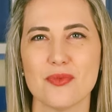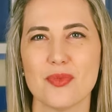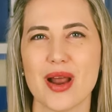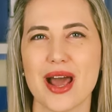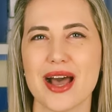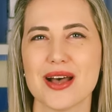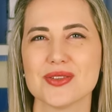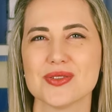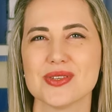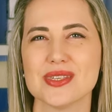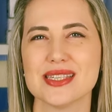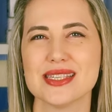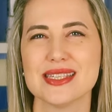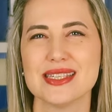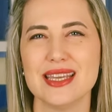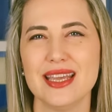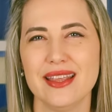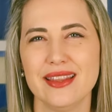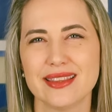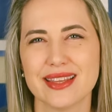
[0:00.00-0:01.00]
braço e
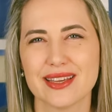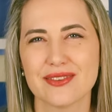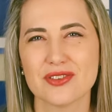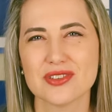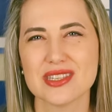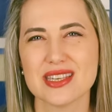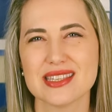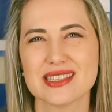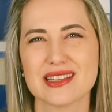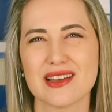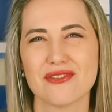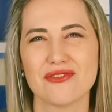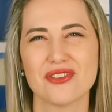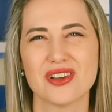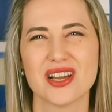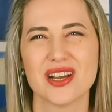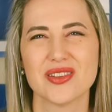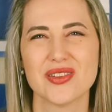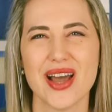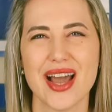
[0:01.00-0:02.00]
sinta que você está
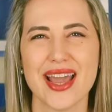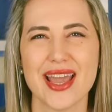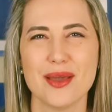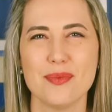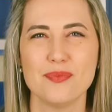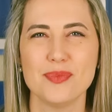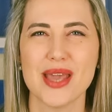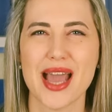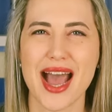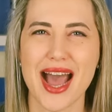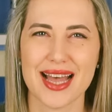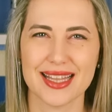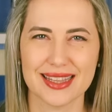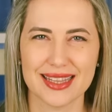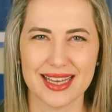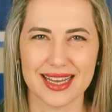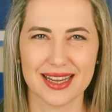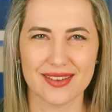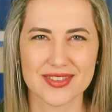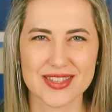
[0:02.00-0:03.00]
ficando
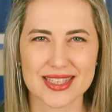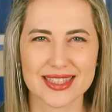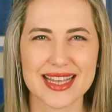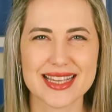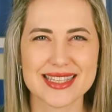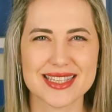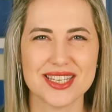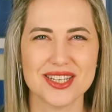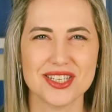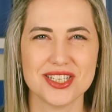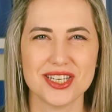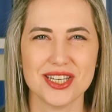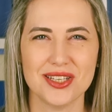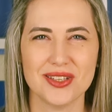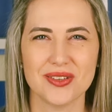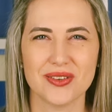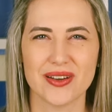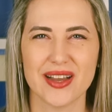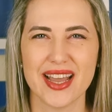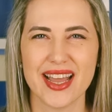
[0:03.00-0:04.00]
arrepiada. Você está
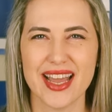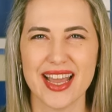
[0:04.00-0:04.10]
sentindo?